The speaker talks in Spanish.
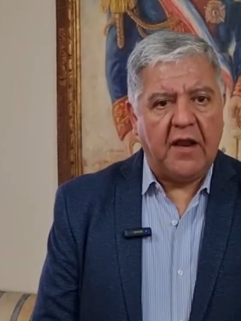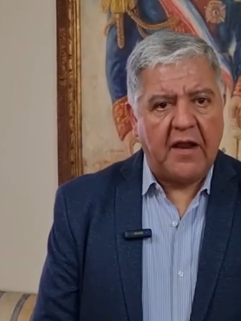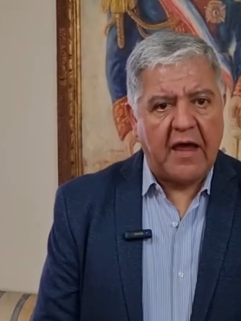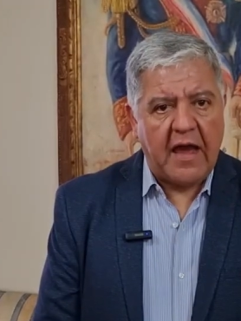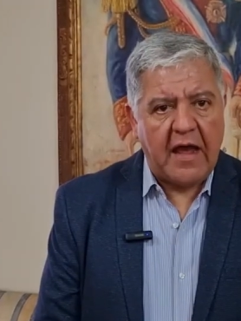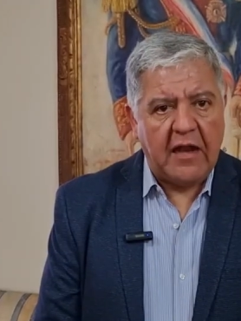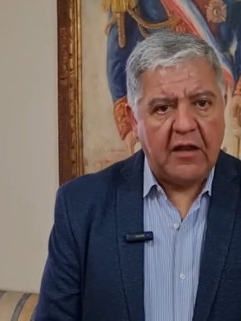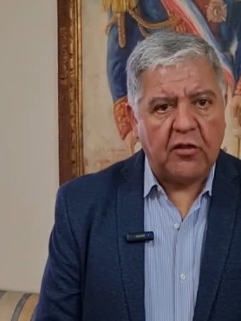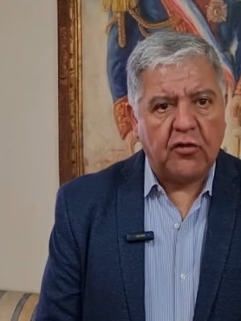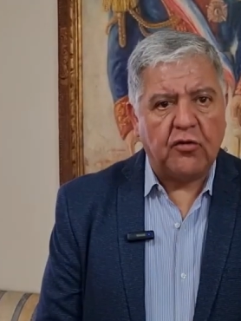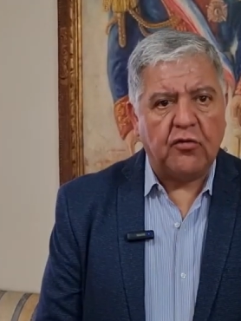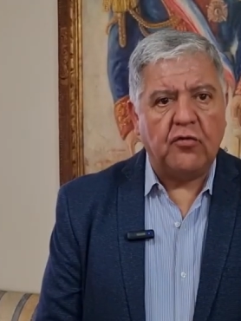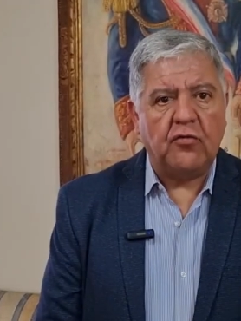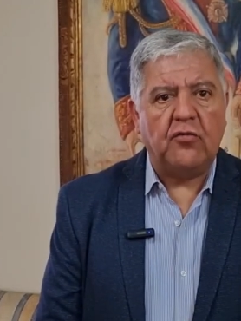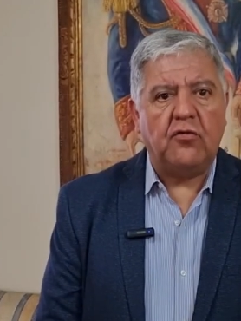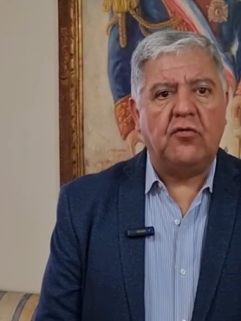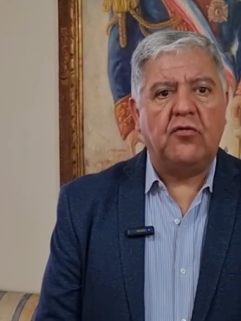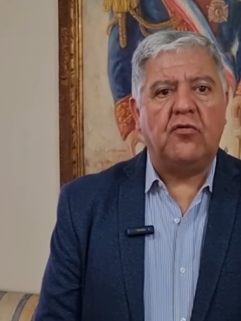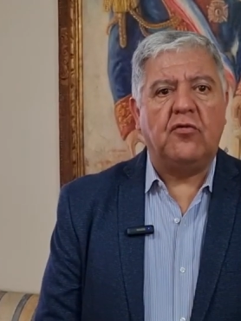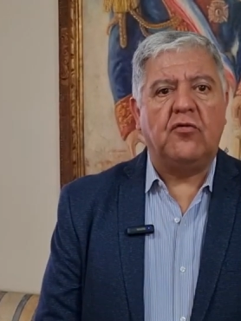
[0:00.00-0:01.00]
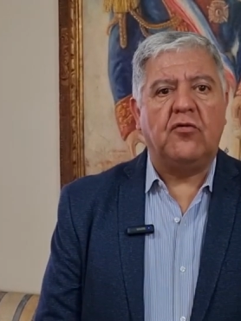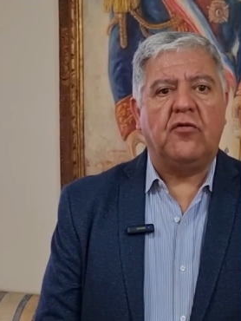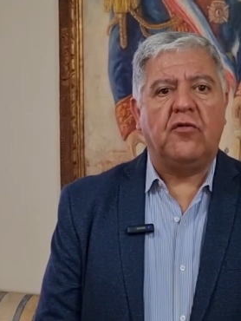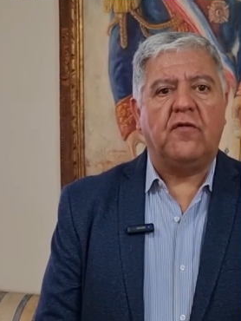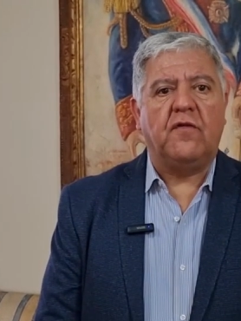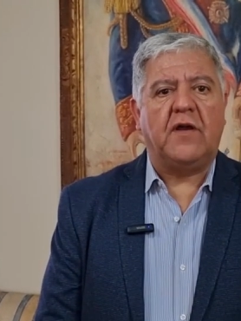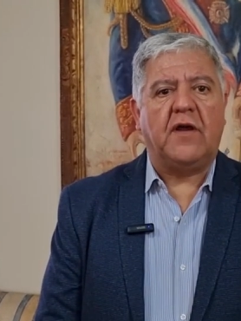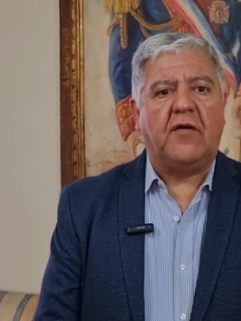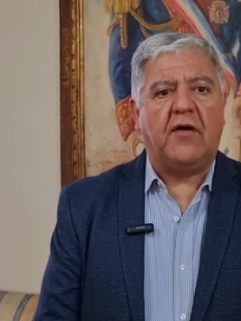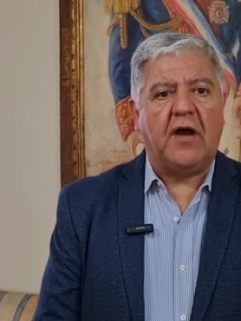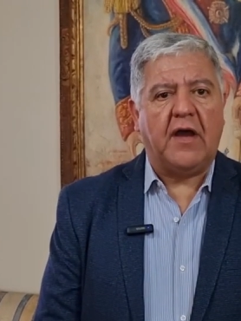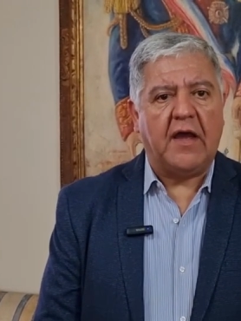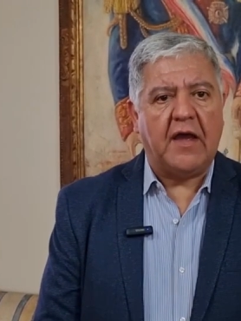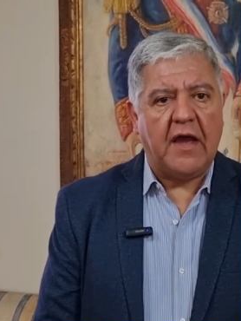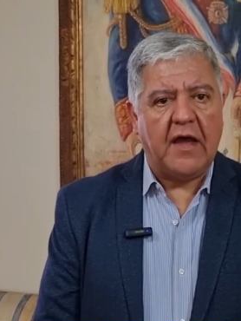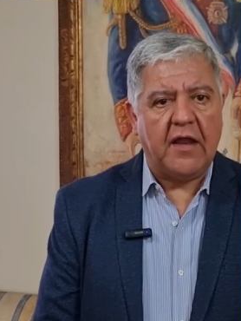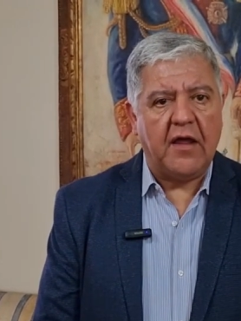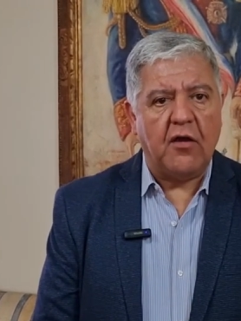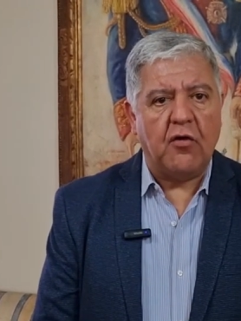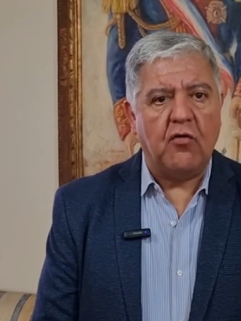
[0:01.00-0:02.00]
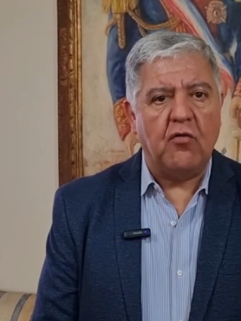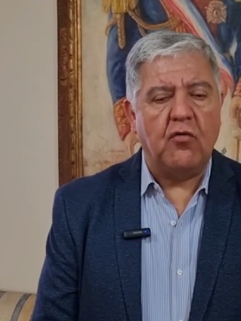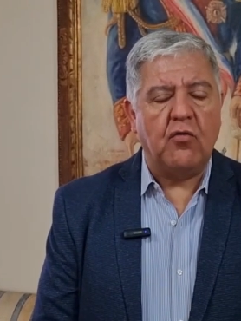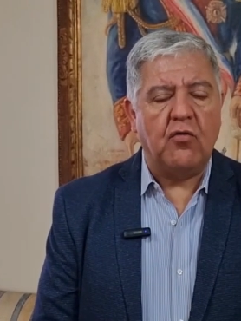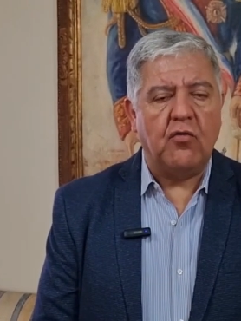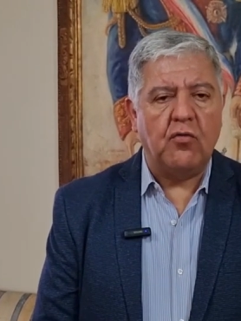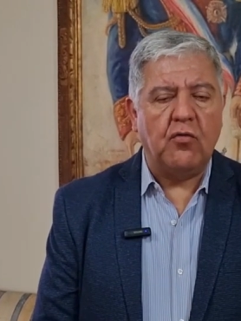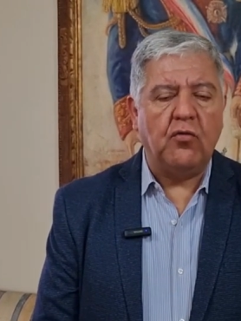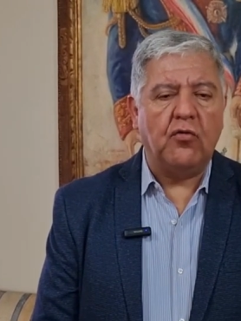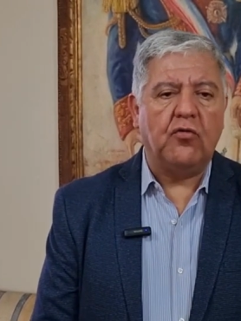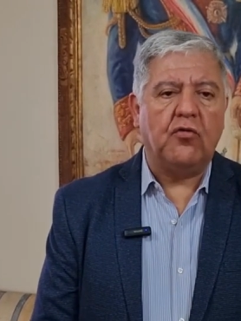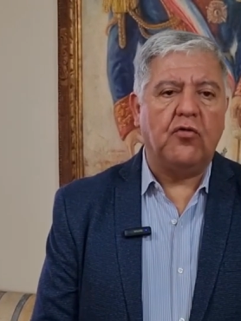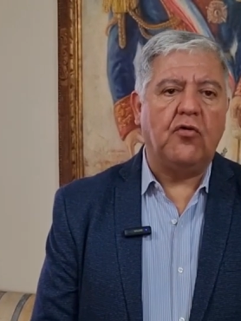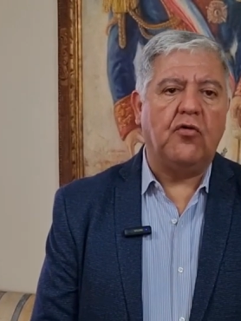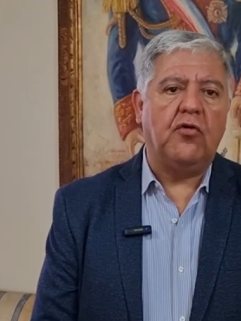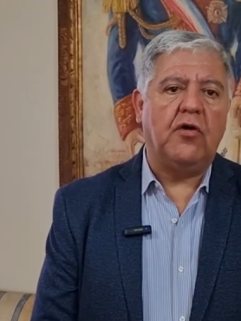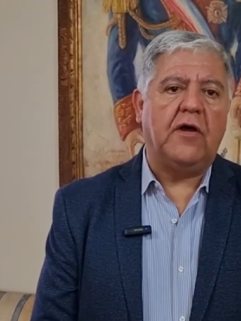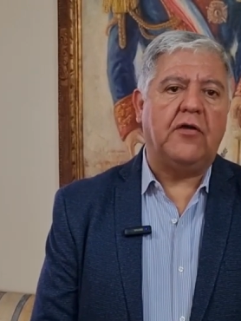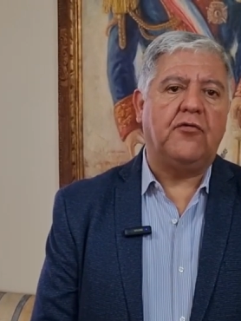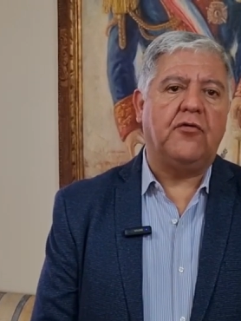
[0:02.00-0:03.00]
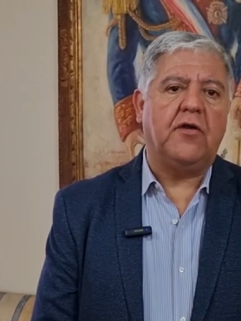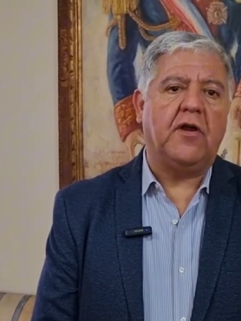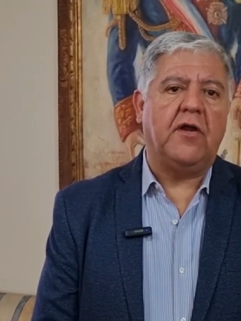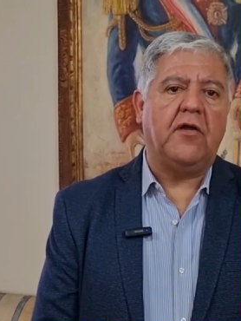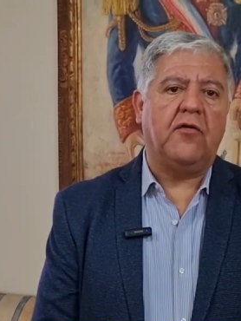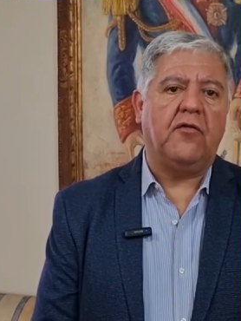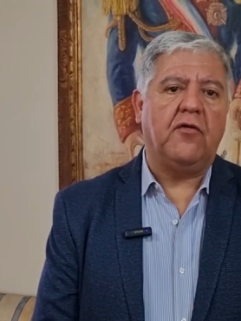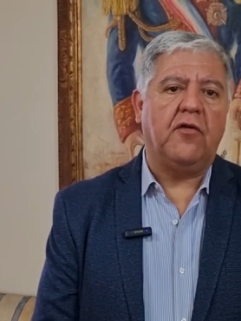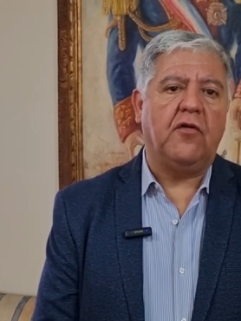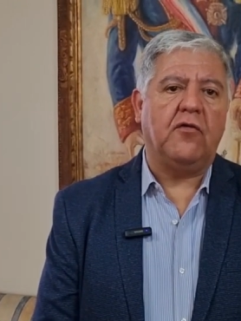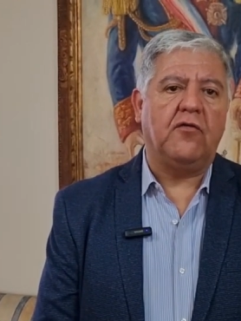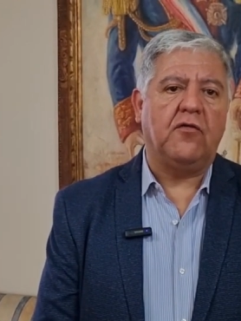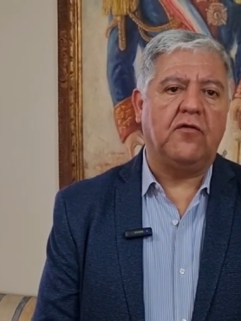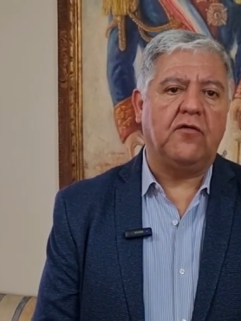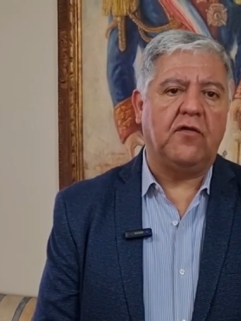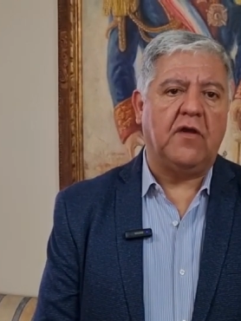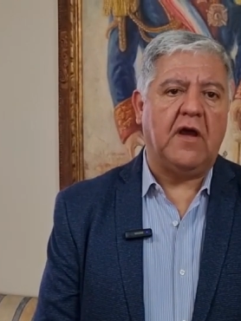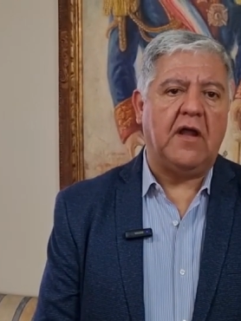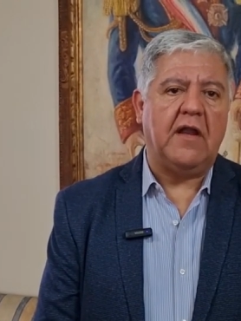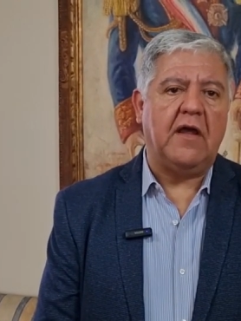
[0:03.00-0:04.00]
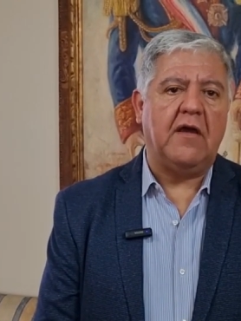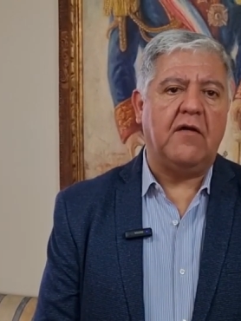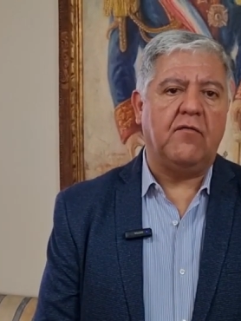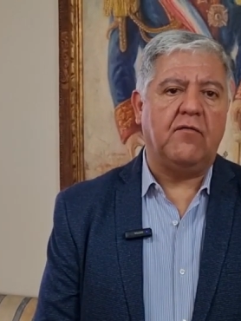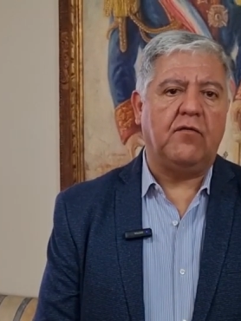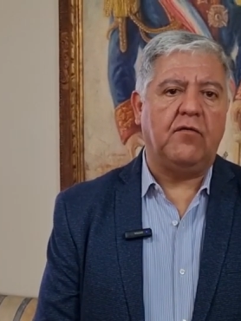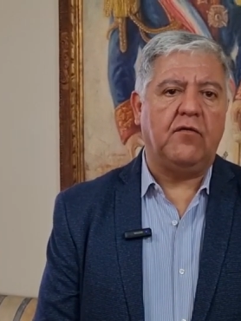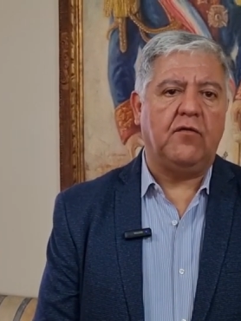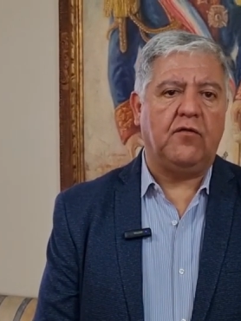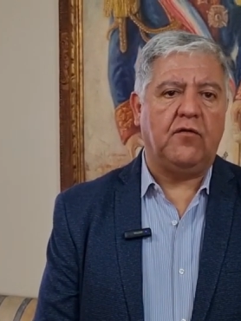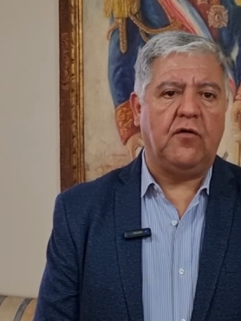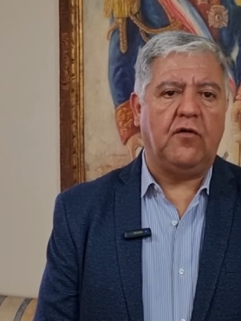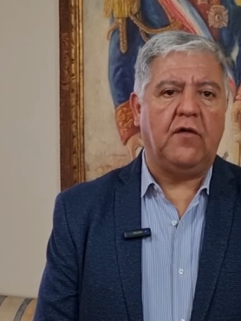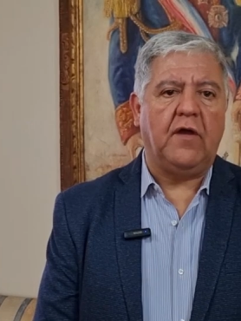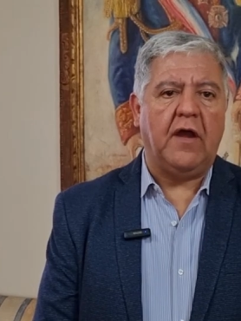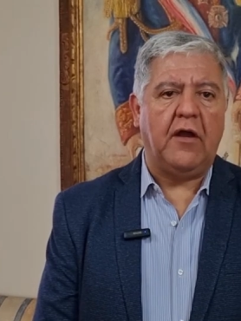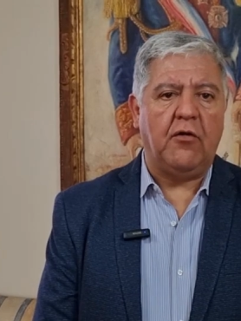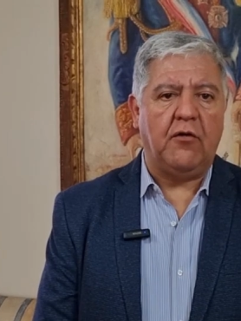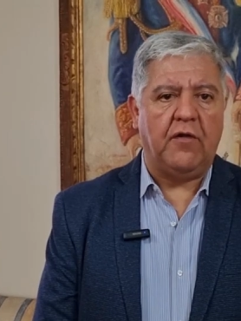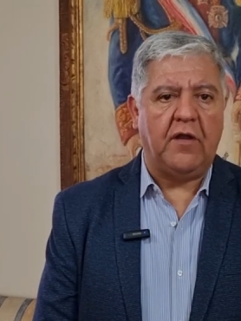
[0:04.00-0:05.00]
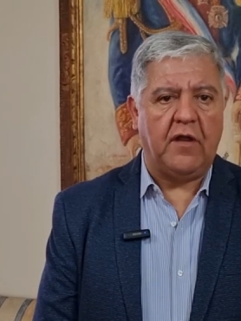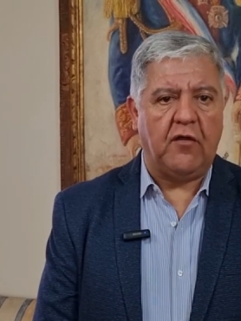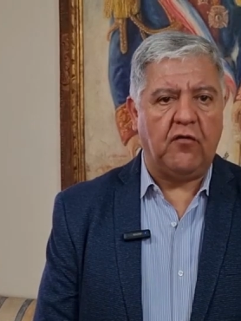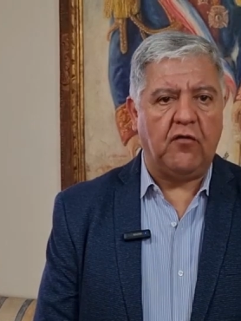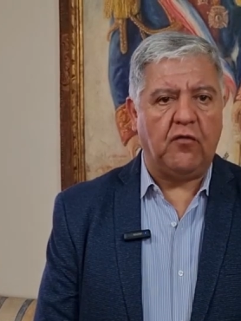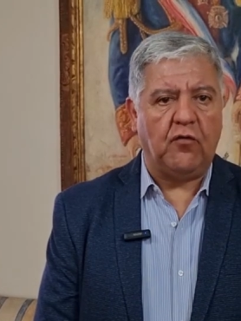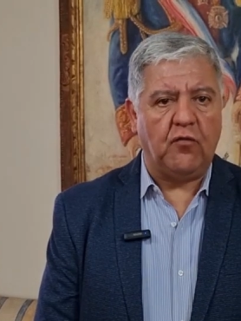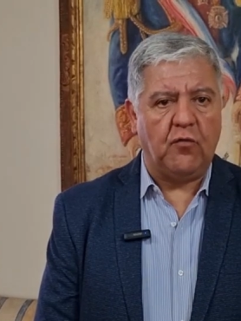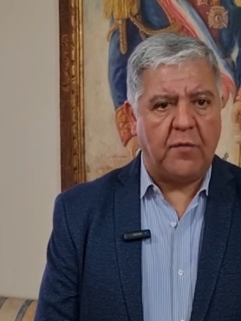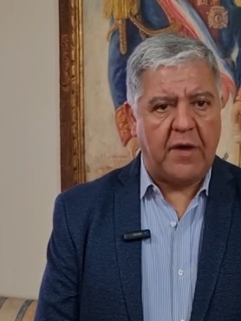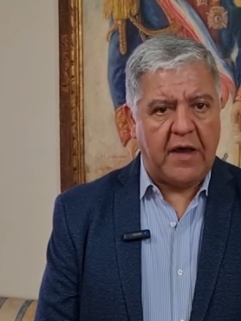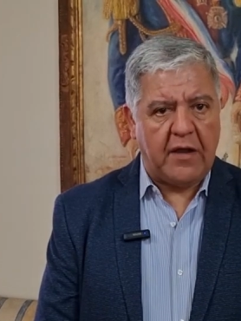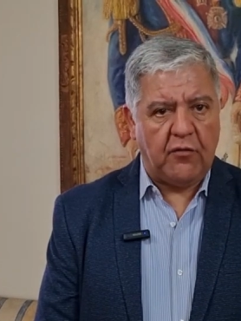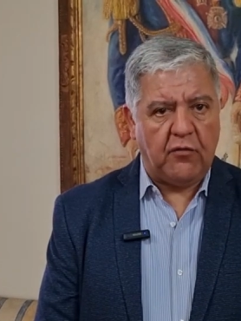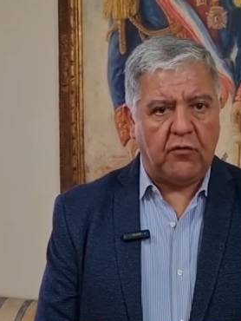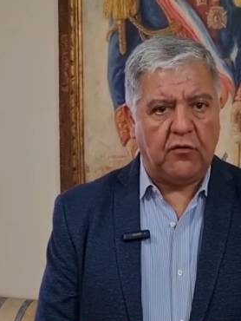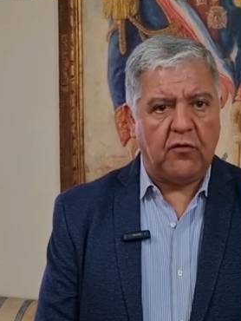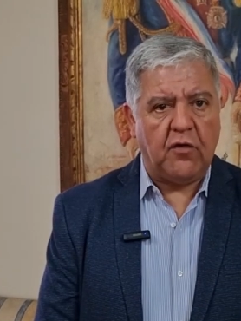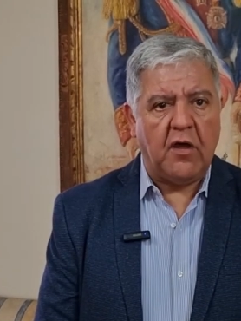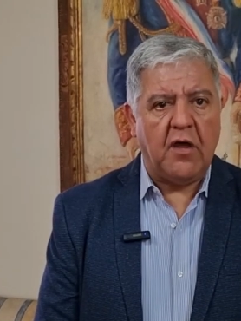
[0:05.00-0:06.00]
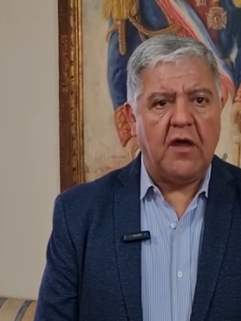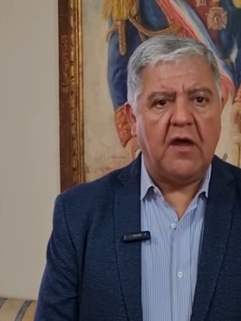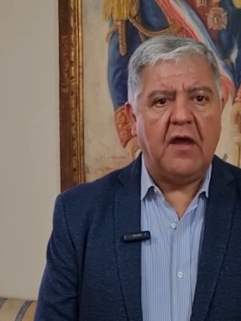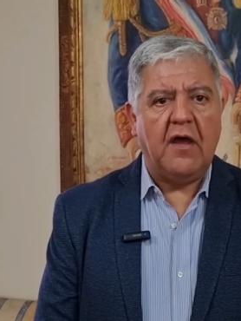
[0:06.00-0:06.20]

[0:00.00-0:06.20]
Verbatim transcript: en alto trabajar en conjunto con las organizaciones sociales en función de que los derechos humanos,